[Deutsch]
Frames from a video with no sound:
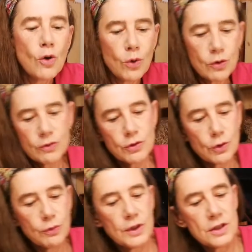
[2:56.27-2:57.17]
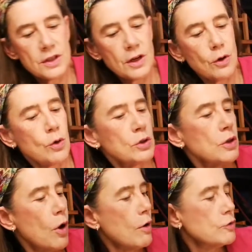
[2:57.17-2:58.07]
Und so wie es hier auch
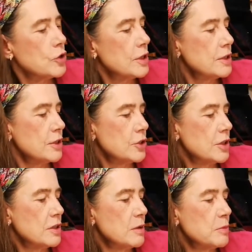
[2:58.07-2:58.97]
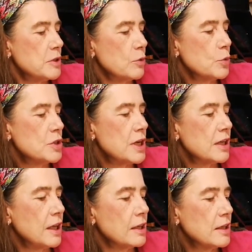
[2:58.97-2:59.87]
drauf steht, hier steht nämlich
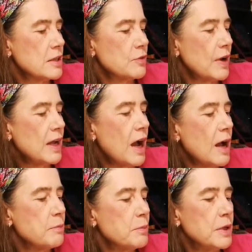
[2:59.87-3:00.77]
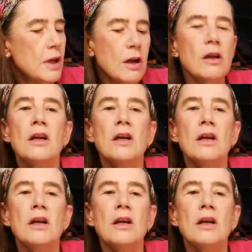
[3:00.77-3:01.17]
untergäriges Feierabendbier.